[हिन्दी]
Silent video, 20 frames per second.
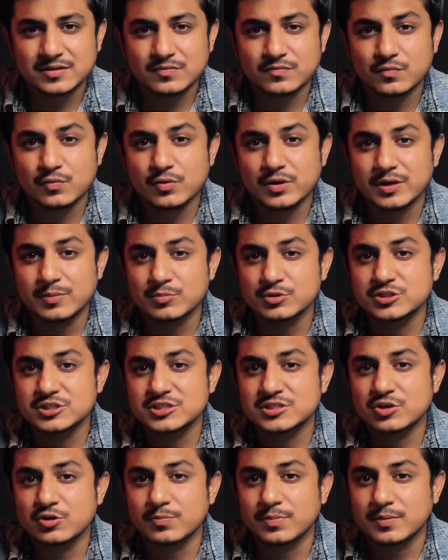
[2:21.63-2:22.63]
वो
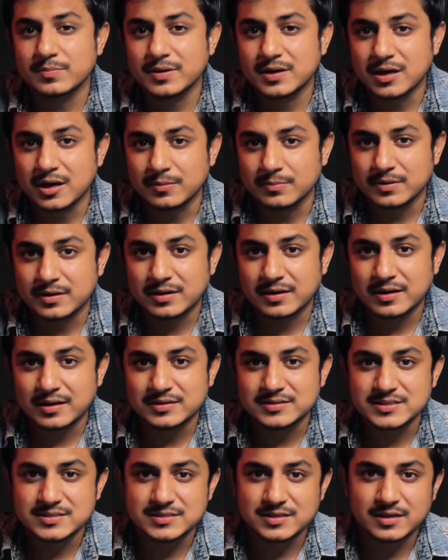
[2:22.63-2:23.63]
इमोजीज़ के ऊपर भी काम कर रहे हैं
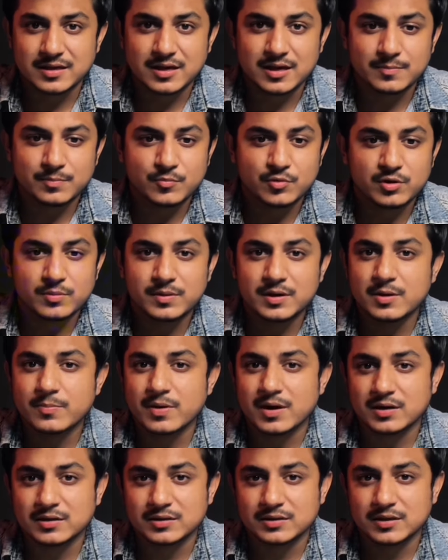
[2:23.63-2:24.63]
जैसे कि आप कोई भी
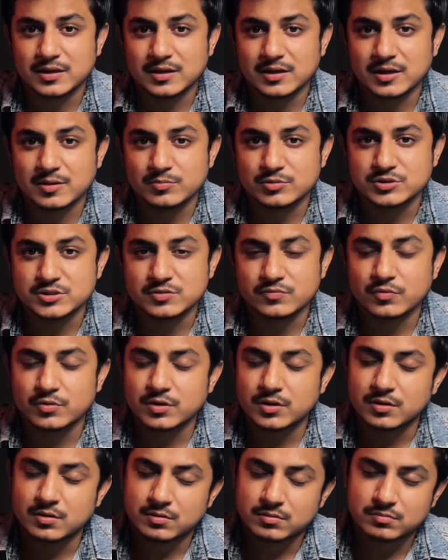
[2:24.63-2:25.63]
कमांड देते हैं कि मुझे
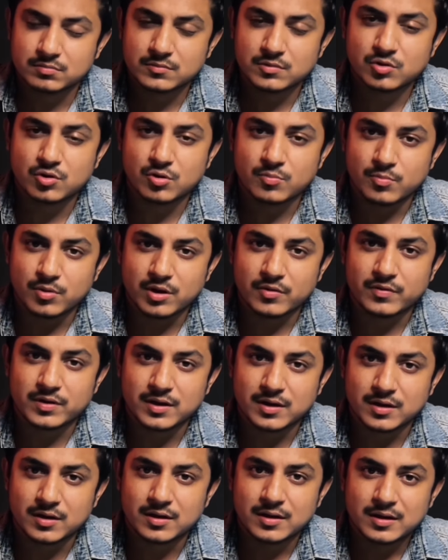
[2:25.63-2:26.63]
वही ओ बॉय
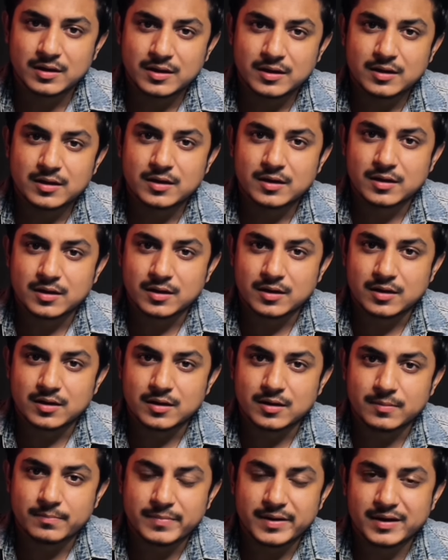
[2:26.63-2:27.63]
वाला
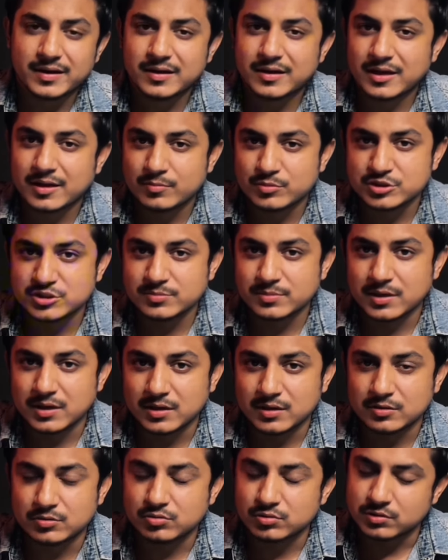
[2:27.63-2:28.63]
मेंढक के इमोजी बना
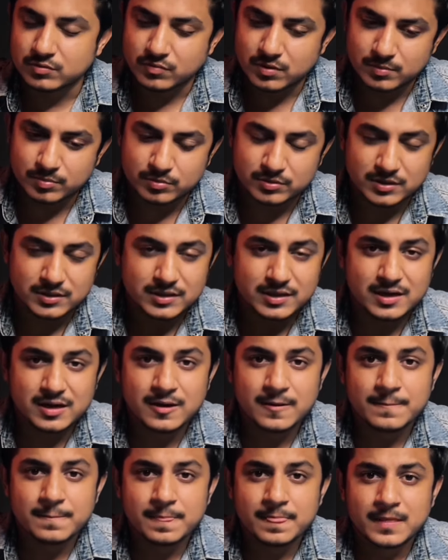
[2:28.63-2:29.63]
के दो तो वो आपको दे
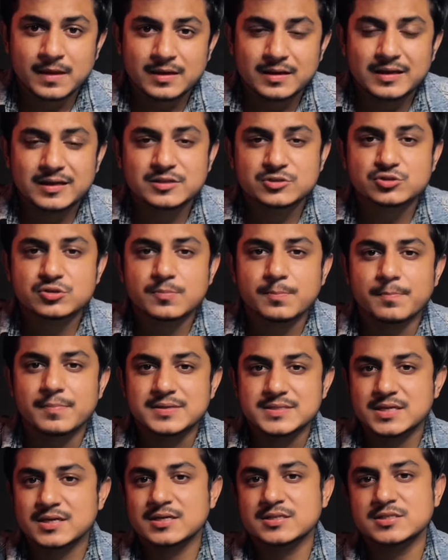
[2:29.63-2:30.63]
देगा लेकिन जो
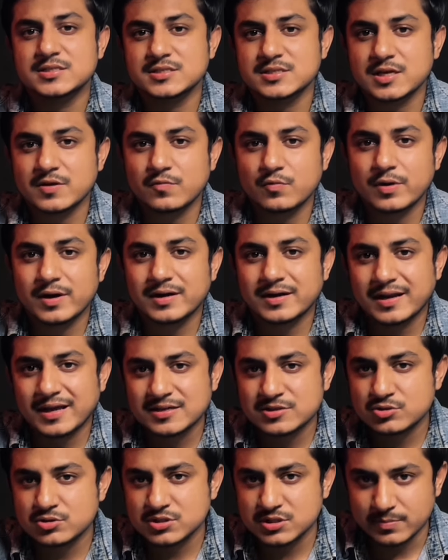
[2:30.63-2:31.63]
मज़े की चीज़ है वो है
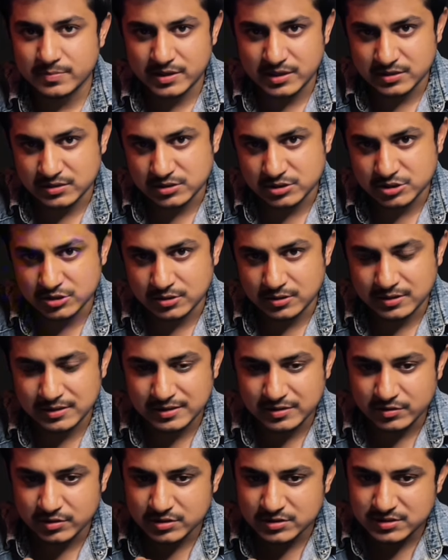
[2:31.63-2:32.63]
टेक्स्ट और समराइजेशन
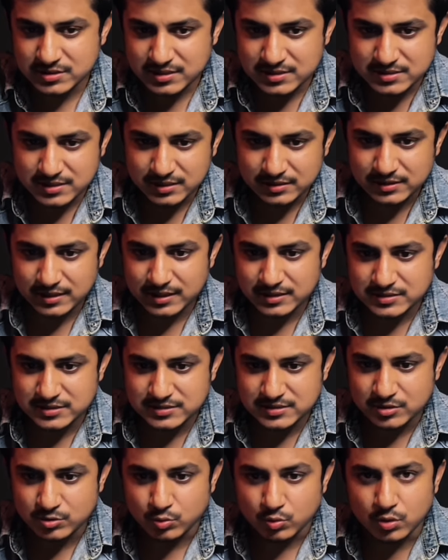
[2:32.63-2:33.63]
ये इस तरह से लगता है
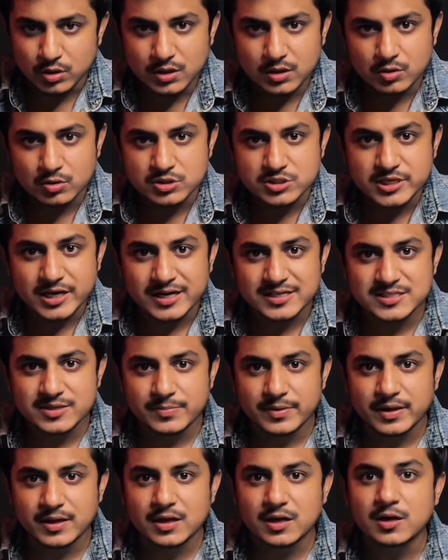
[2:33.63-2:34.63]
जैसे गूगल और चैट
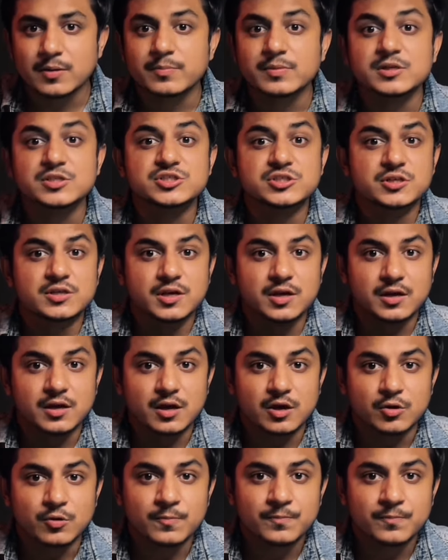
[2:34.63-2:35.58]
जी का कम्बिनेशन किया गया